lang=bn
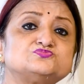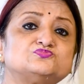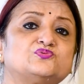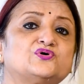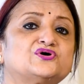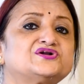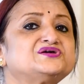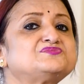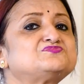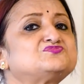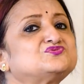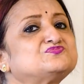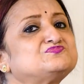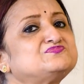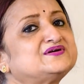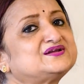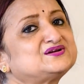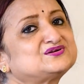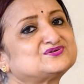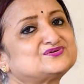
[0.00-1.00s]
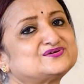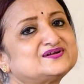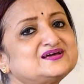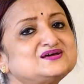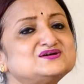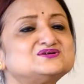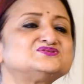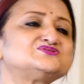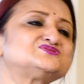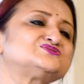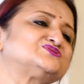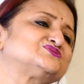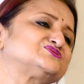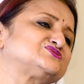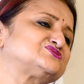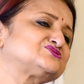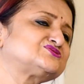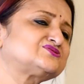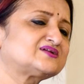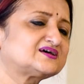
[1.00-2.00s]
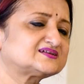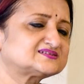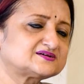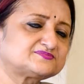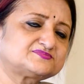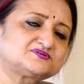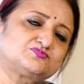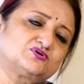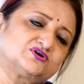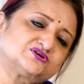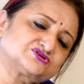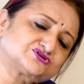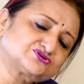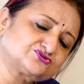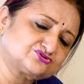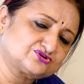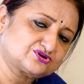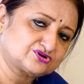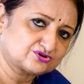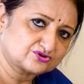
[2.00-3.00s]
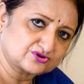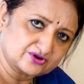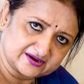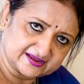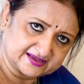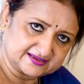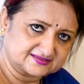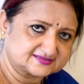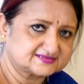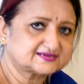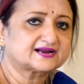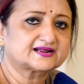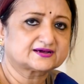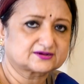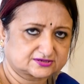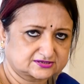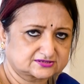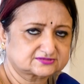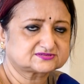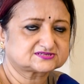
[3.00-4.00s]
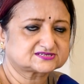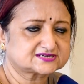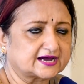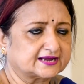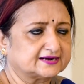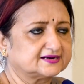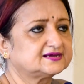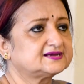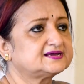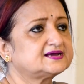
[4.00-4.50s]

বডি মুভমেন্ট করে ছোট ছোট নাচ আমি বয়স্কদেরও করাই যারা চান